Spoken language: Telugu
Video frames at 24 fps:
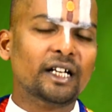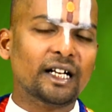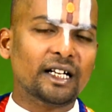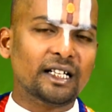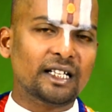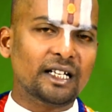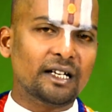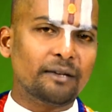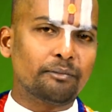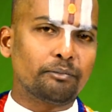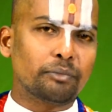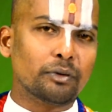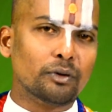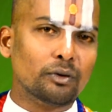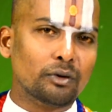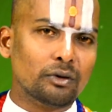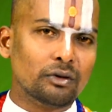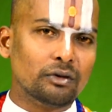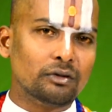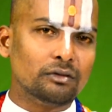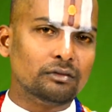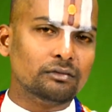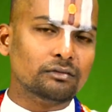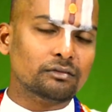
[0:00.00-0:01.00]
ఏది
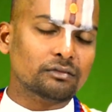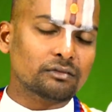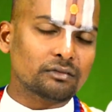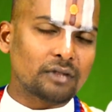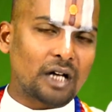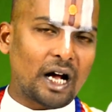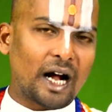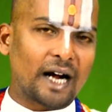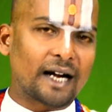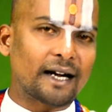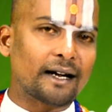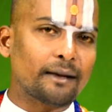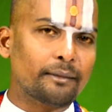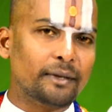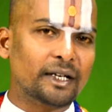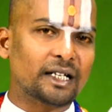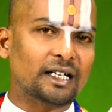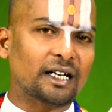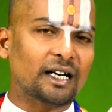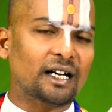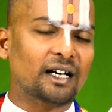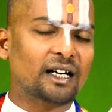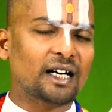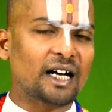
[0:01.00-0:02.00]
పూలు అక్కడ
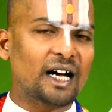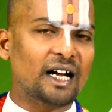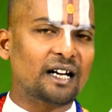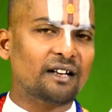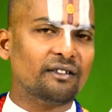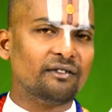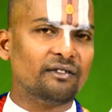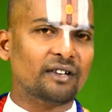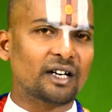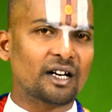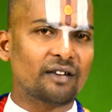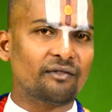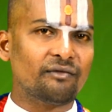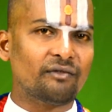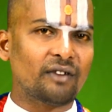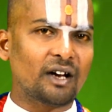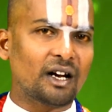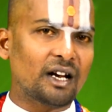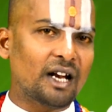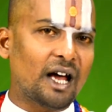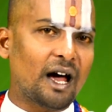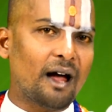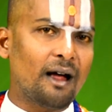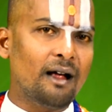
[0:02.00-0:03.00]
పెట్టడం కానివ్వడం
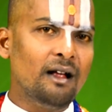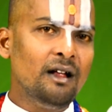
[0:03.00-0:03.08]
వల్ల